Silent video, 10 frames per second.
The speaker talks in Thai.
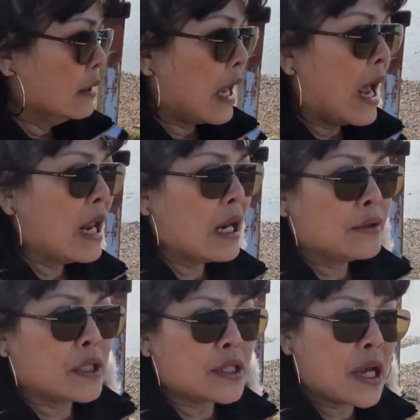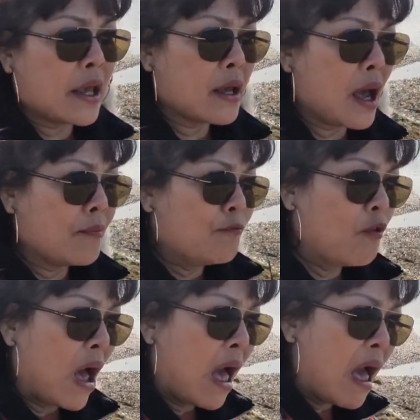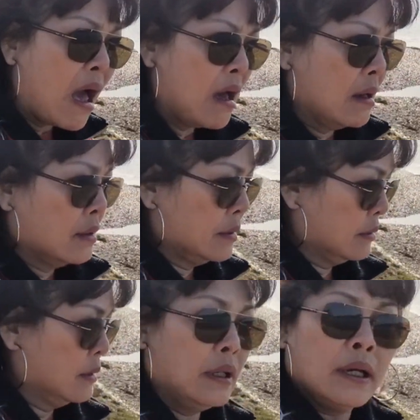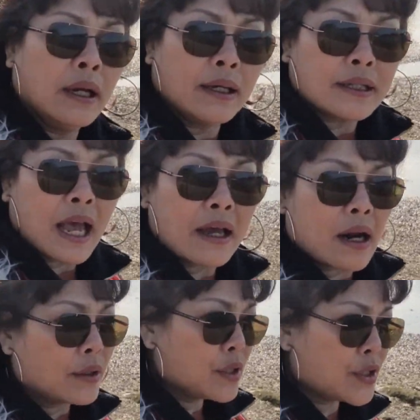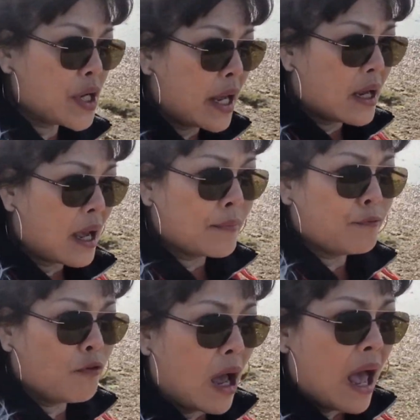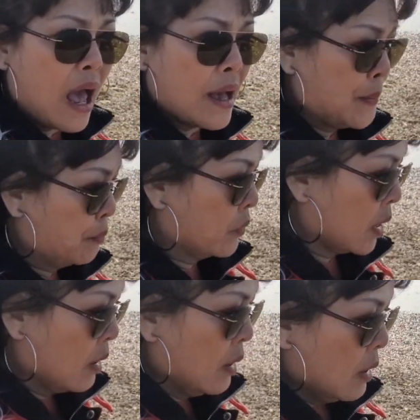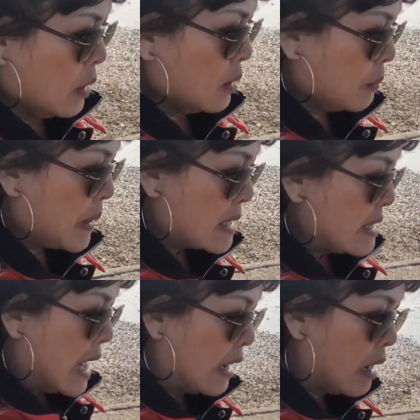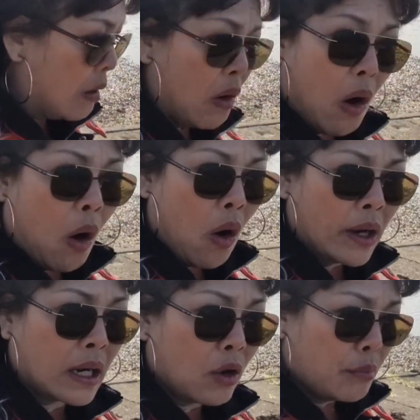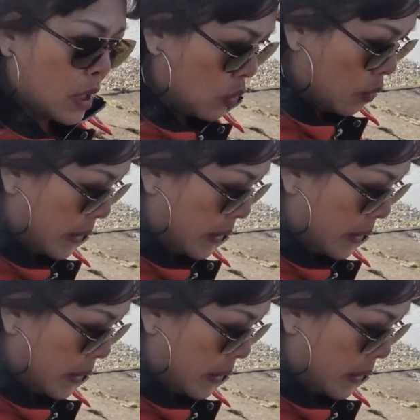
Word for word: ถ้าเราจะใช้คำว่า ถ้าเราจะใช้คำว่า เออภาษาเราอ่อนเราไม่รู้